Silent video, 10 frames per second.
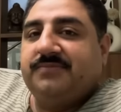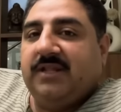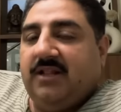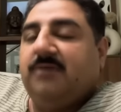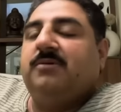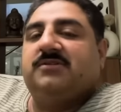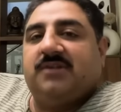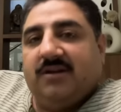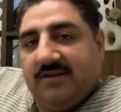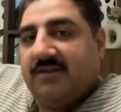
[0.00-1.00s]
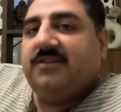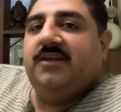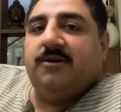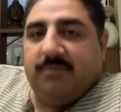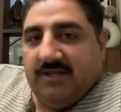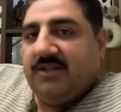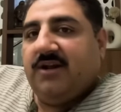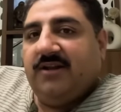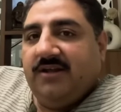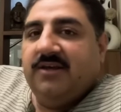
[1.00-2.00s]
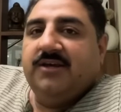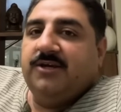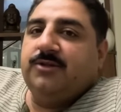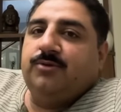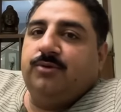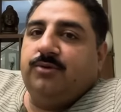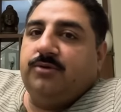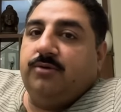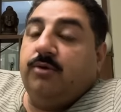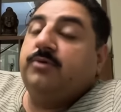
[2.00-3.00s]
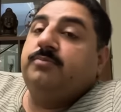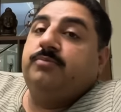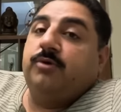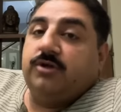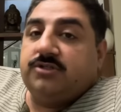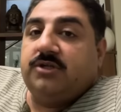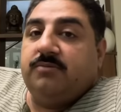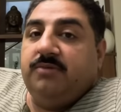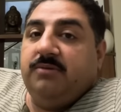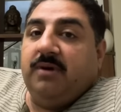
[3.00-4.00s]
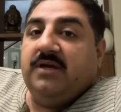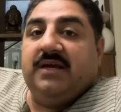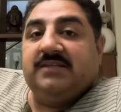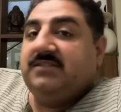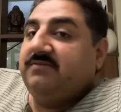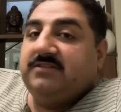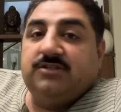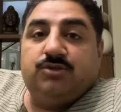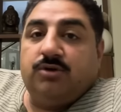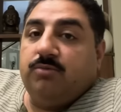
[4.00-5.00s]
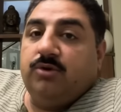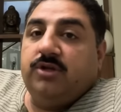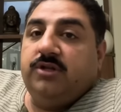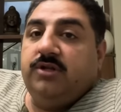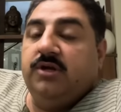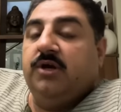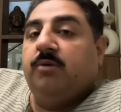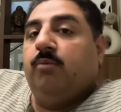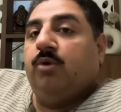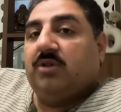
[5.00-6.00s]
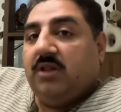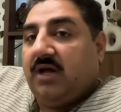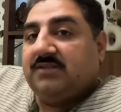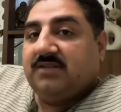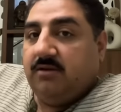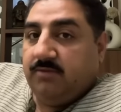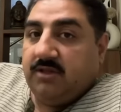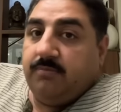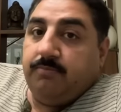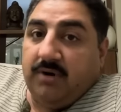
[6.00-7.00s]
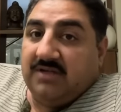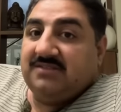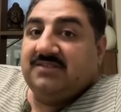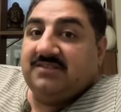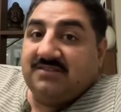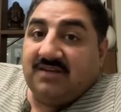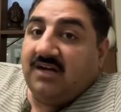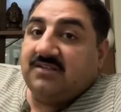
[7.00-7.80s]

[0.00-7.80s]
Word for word: लगभग स्टार्ट कर दी है महिंद्रा ने तो और प्रोडक्शन भी भाई ऐसी वैसी छोटी मोटी नहीं बहुत लार्ज स्केल मतलब पाँच से सात